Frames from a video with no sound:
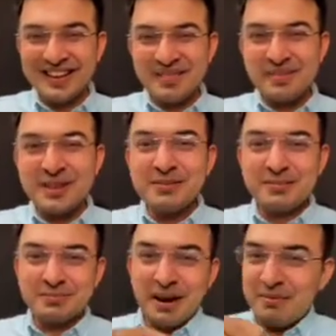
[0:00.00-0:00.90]
मतलब
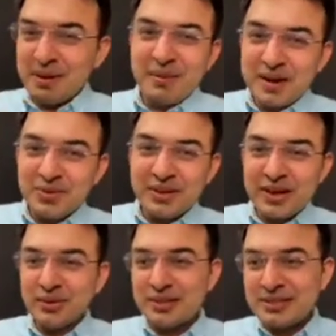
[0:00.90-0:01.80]
बाबर भाई को किया
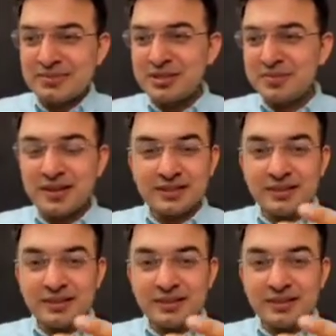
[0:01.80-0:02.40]
होता समझ में आता